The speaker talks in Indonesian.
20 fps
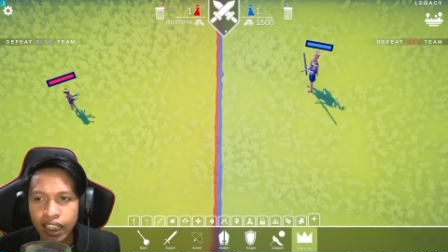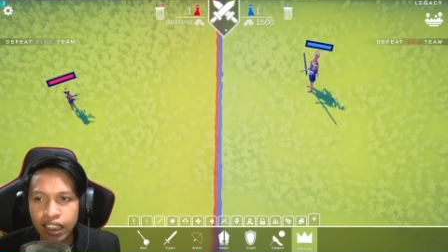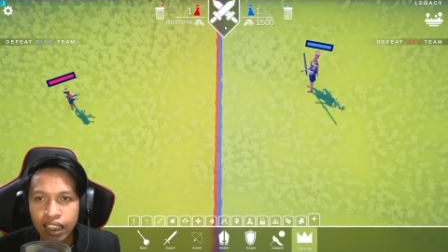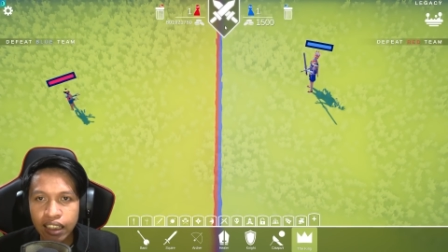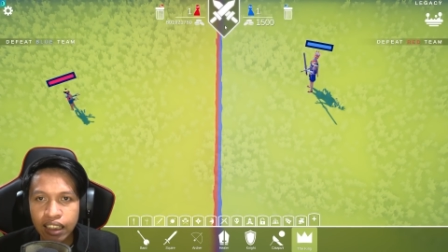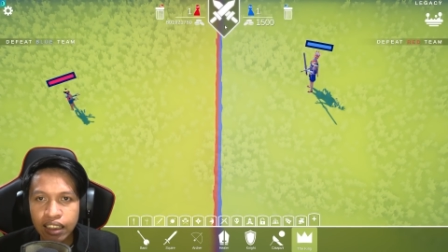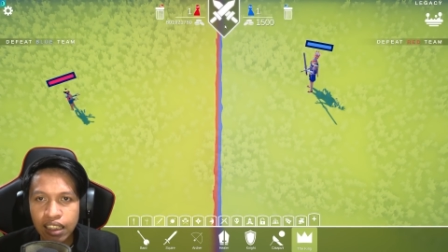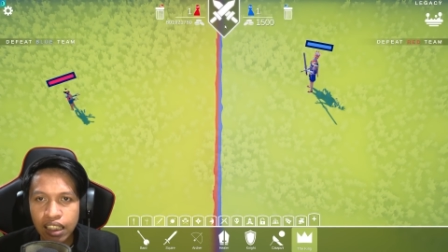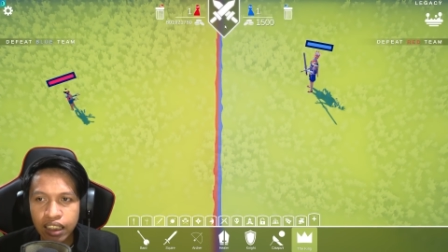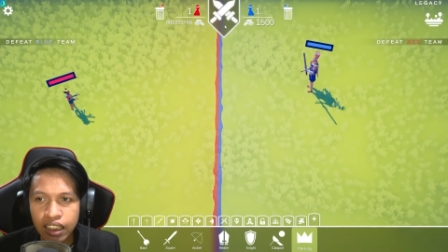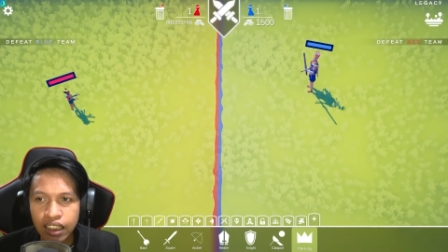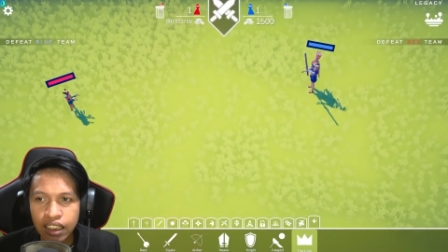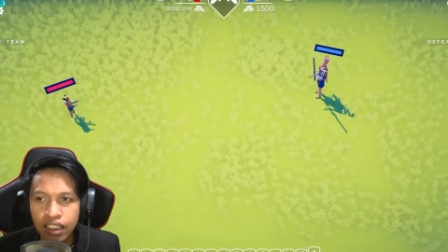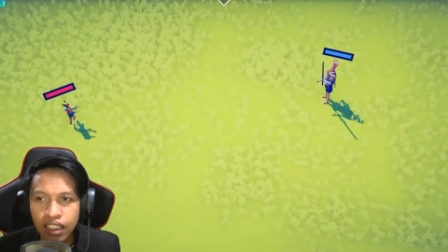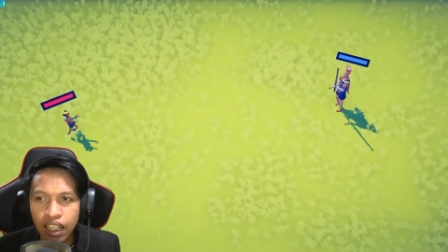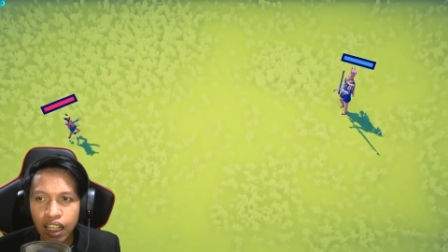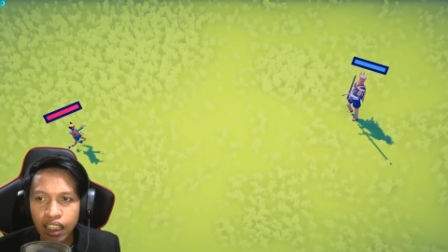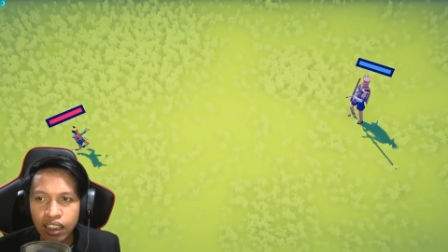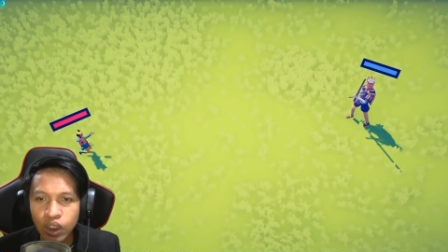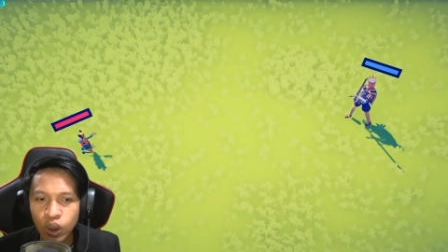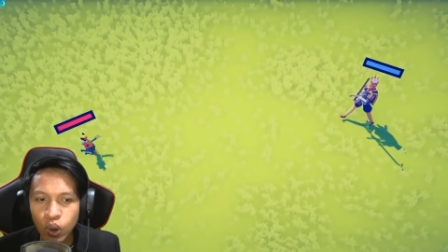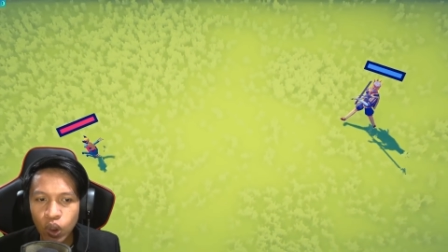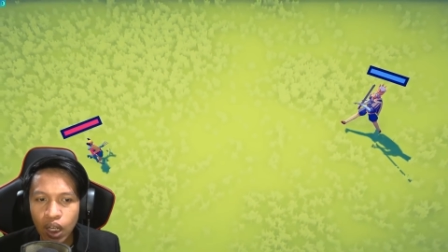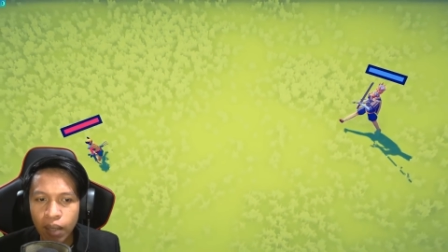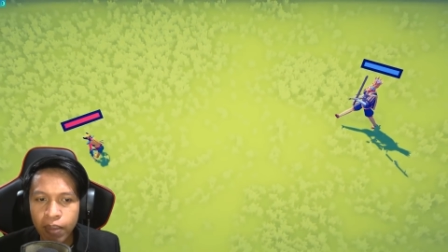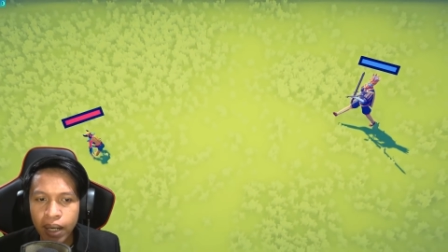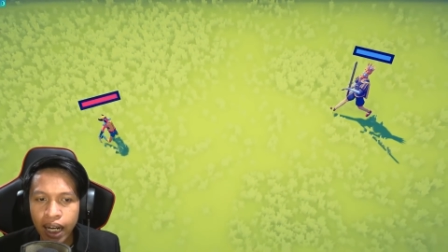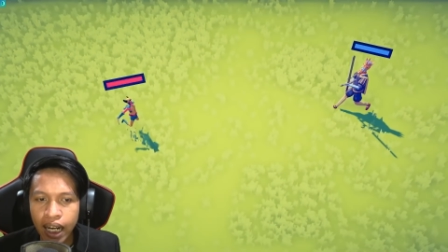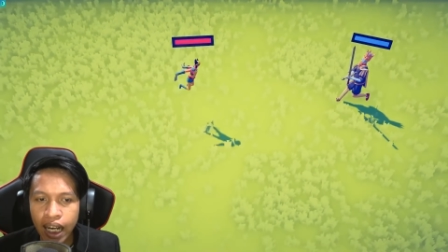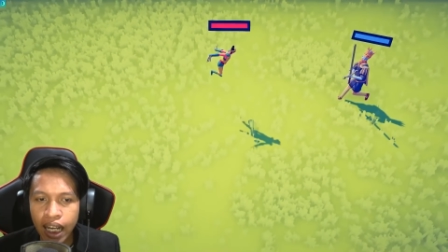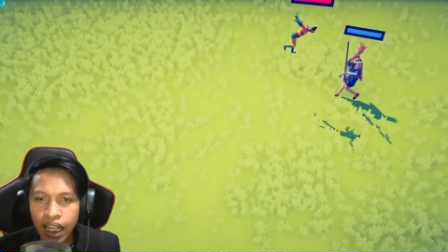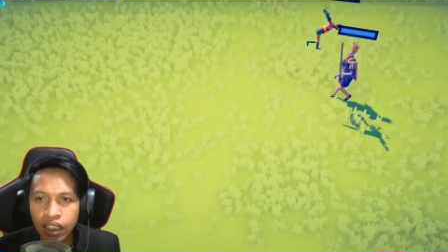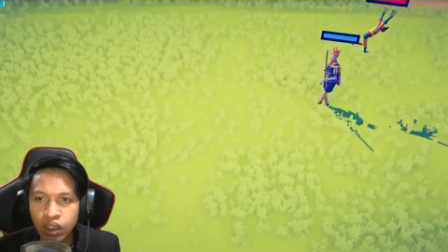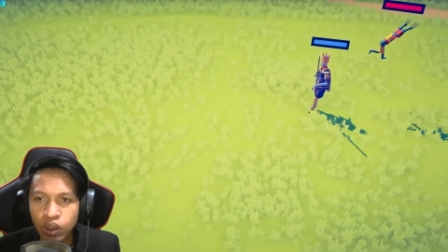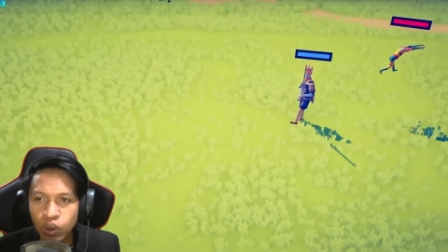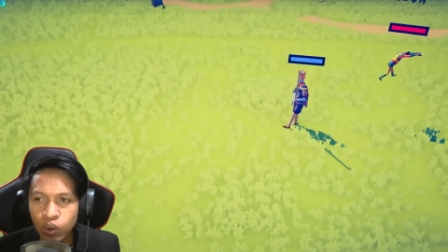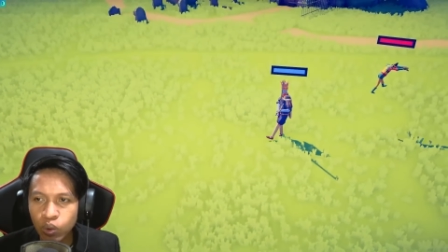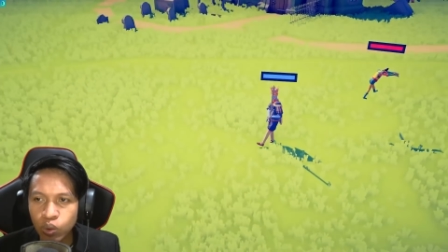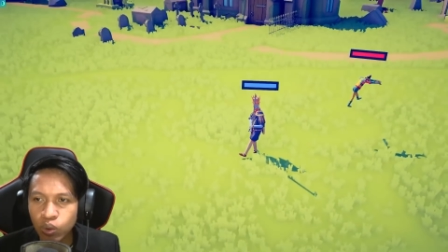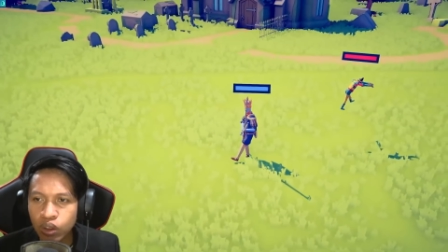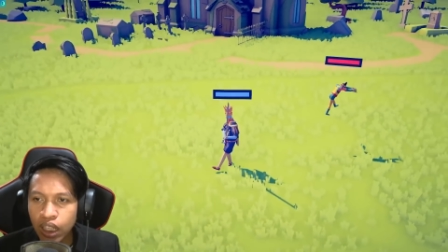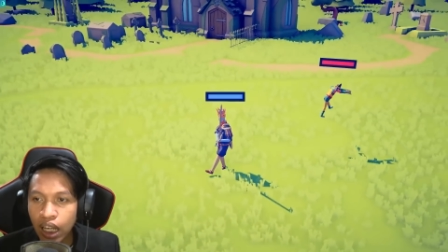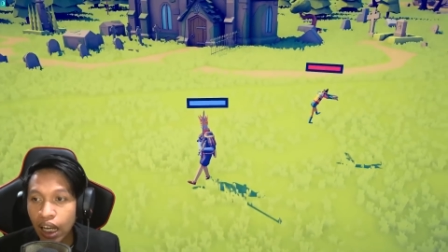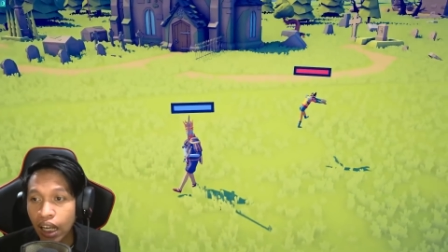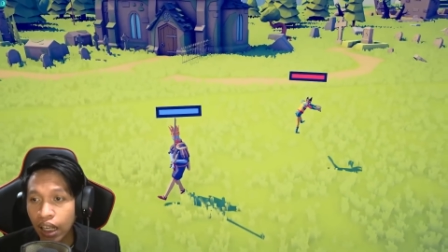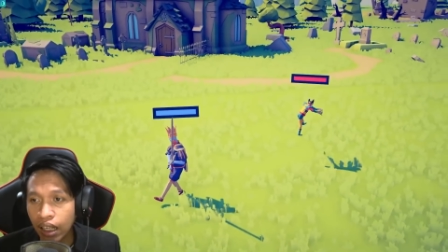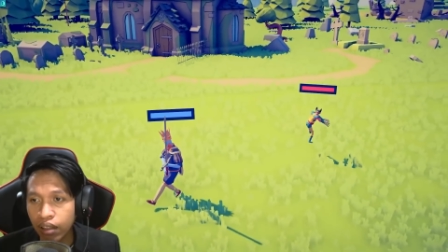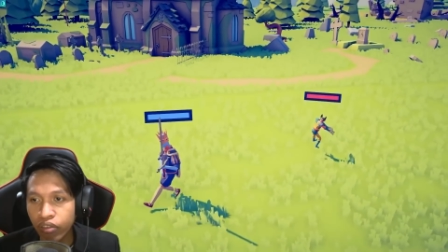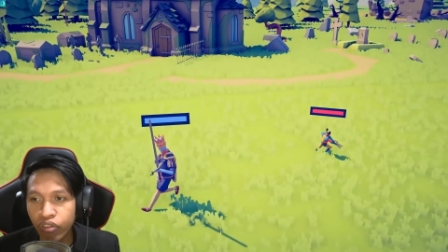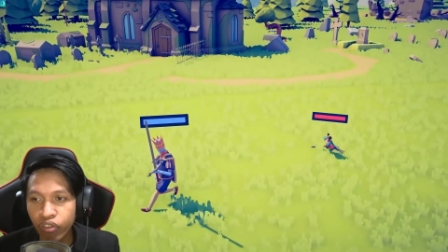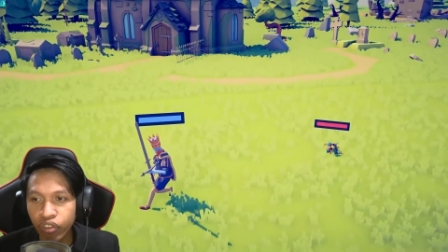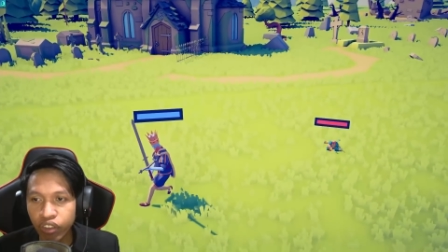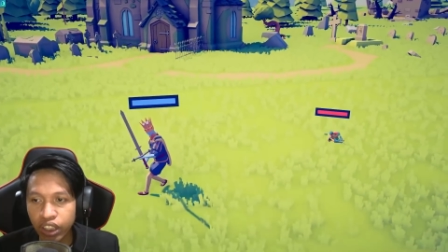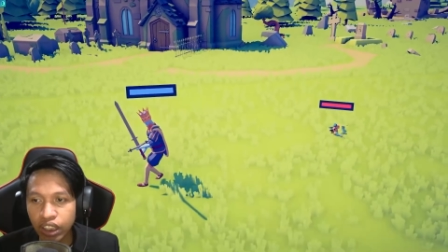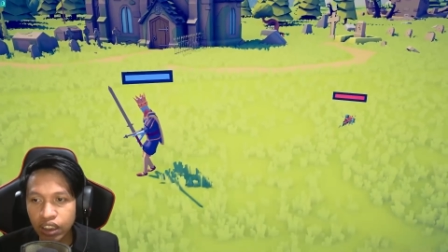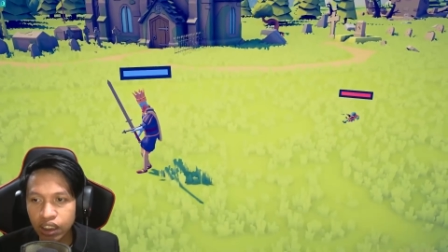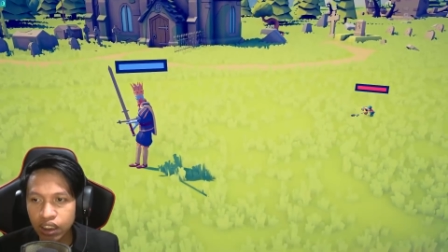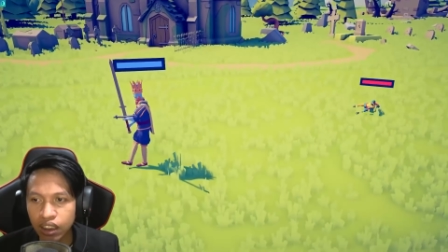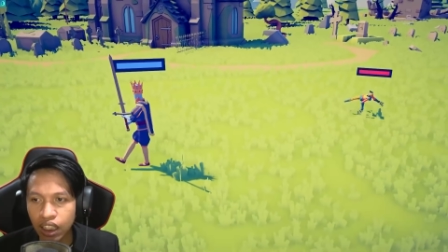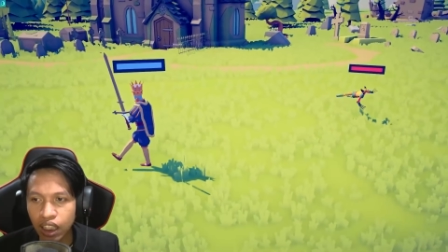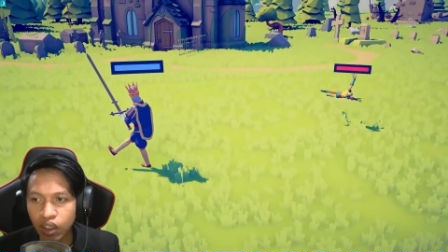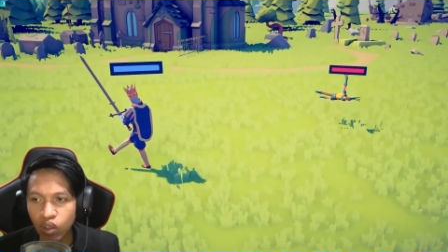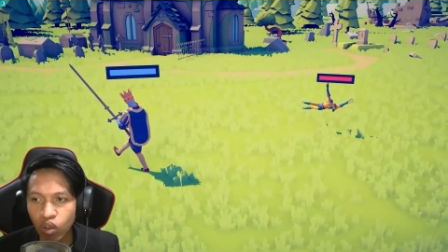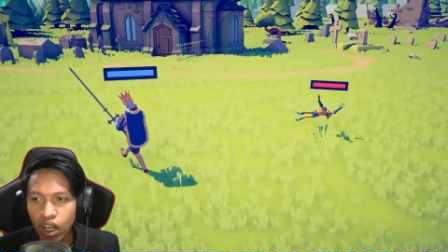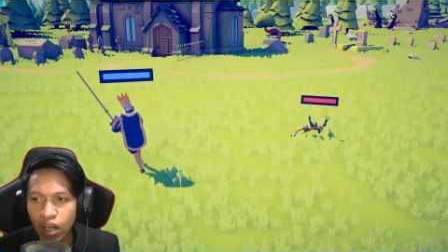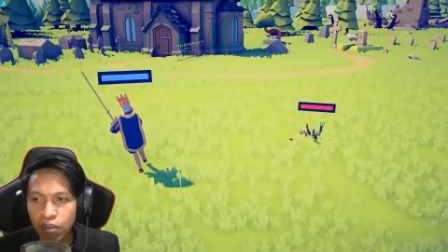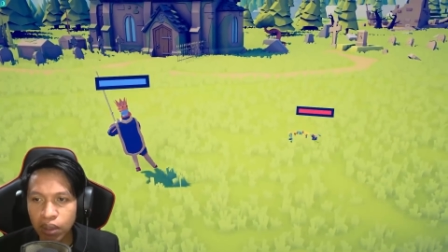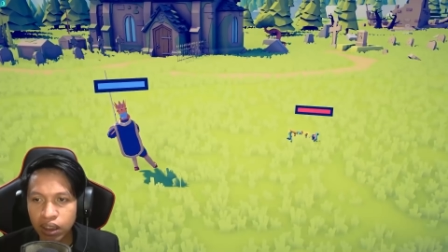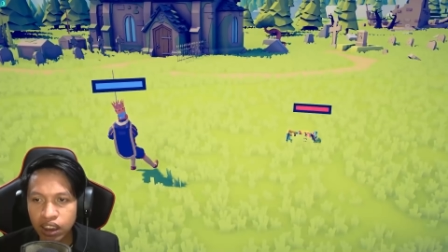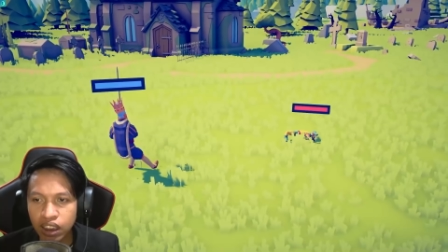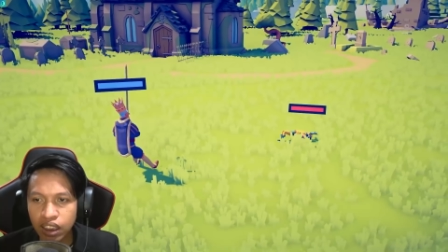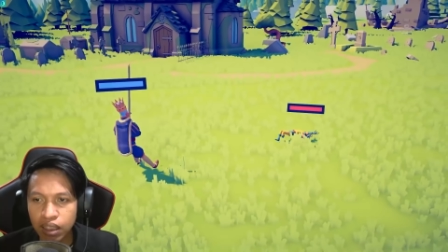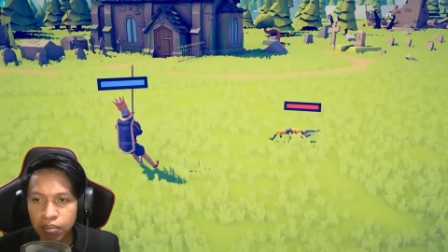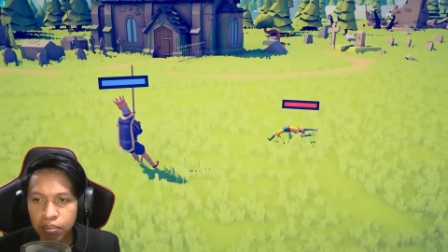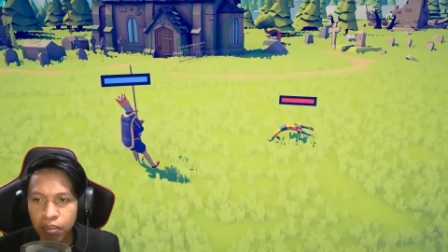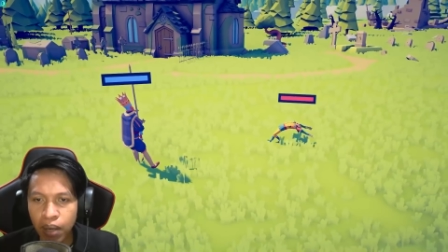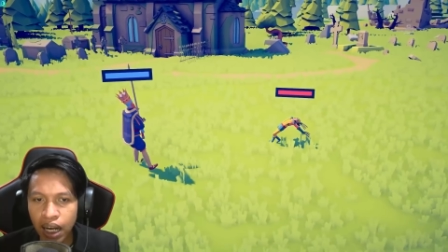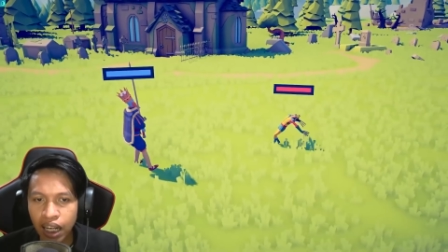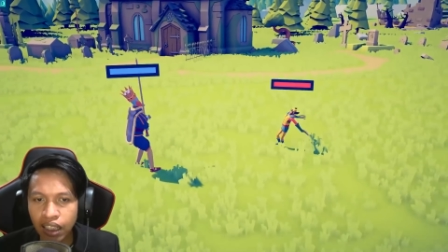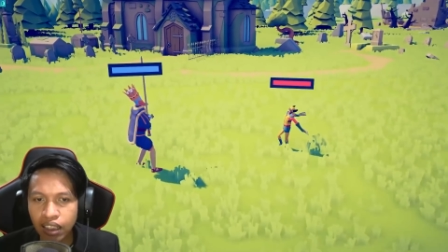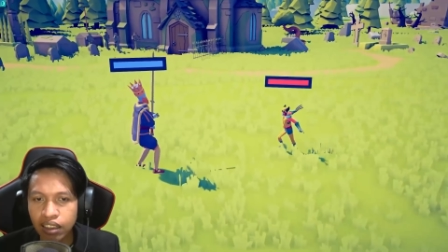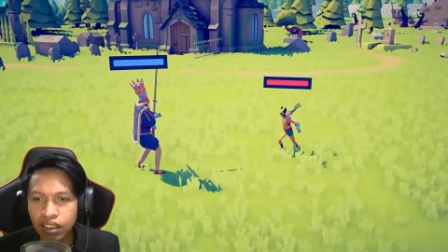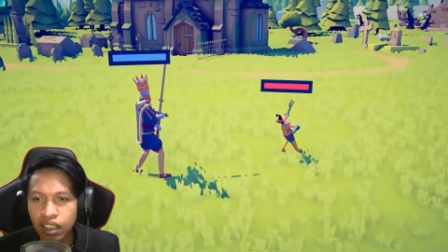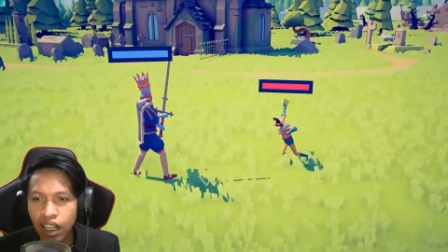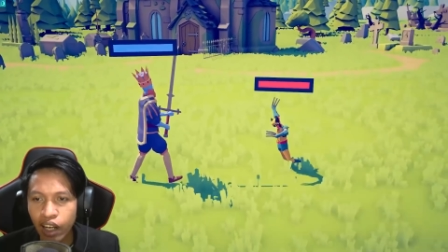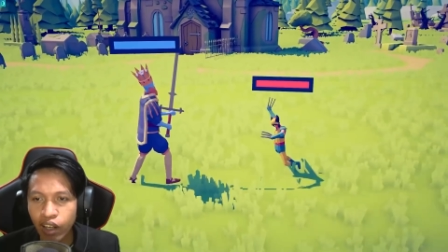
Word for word: kita tes lagi Let's go Apakah sudah fix Ataukah masih ngebug